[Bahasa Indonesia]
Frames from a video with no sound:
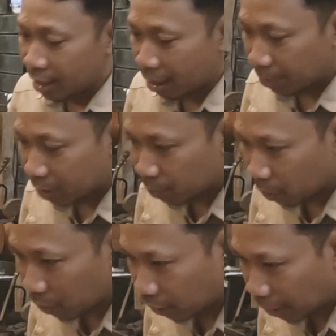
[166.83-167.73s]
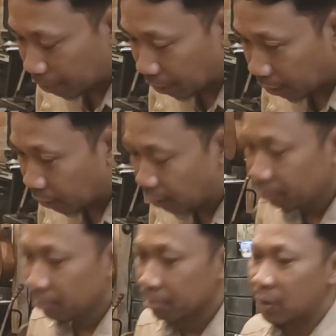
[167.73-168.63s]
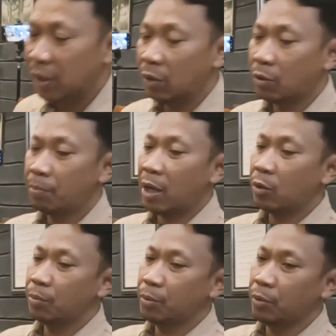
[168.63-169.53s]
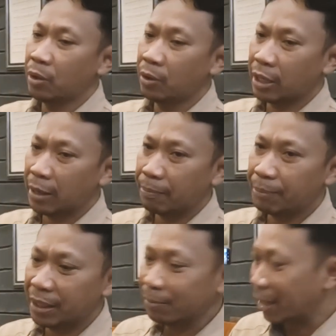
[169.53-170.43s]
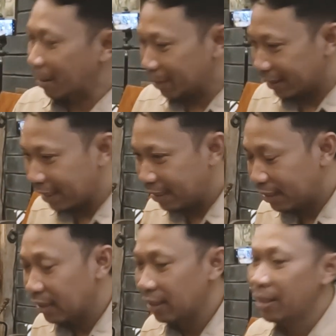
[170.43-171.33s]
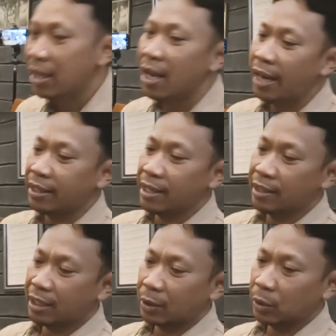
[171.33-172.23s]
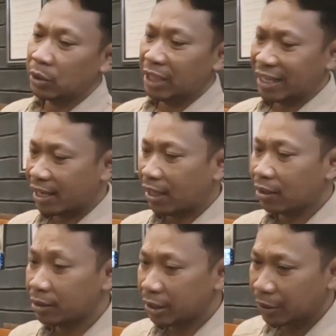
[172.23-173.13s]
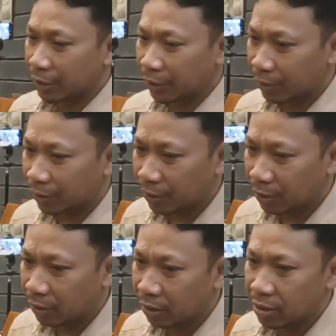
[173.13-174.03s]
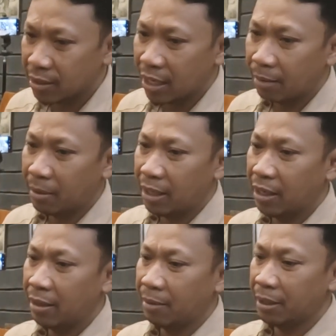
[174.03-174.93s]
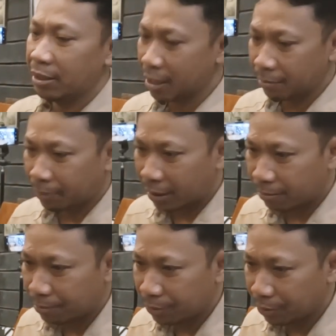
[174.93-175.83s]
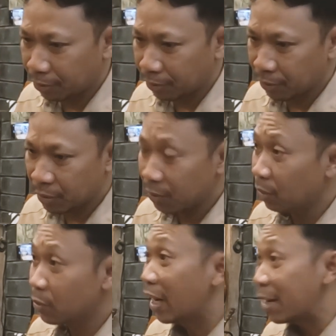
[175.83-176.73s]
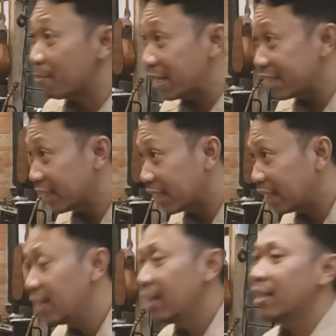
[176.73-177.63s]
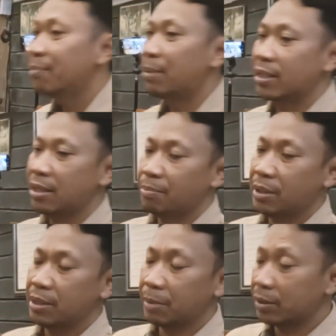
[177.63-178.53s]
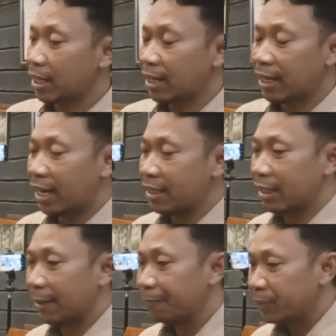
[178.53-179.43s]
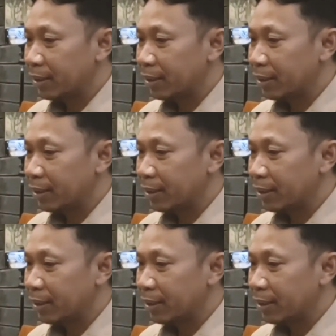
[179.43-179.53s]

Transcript: Hamengkubuwono kaping 6, Sinuwun Pakubuwono kaping berapa tadi, ada yang dari Kutbai Kartonegoro, eh, Sang Maha, eh, Sang Prabu Sulaiman J, dan lain-lainnya.